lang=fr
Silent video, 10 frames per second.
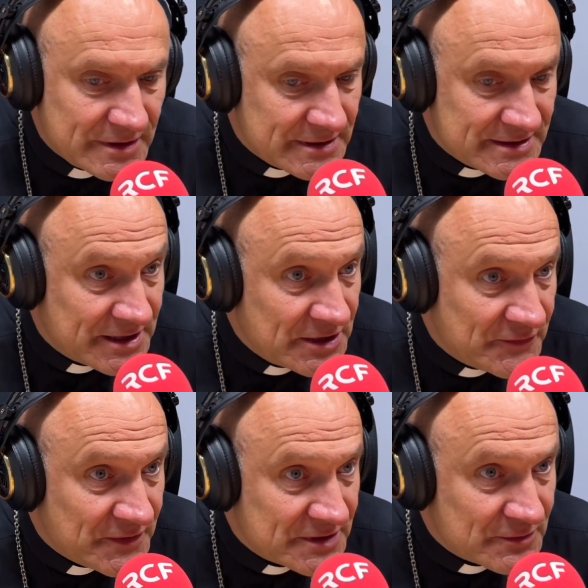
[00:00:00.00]
les
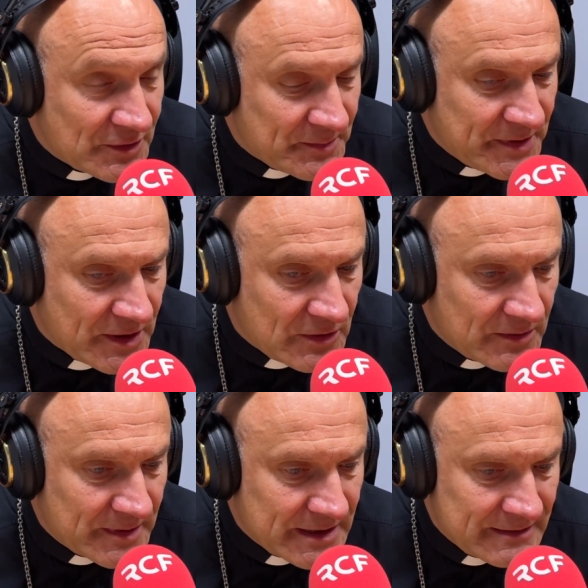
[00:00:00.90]
édifices de l'Empire
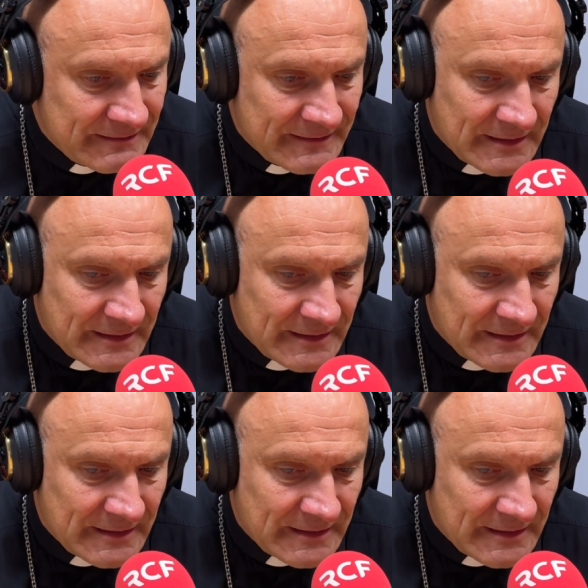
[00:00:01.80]
romain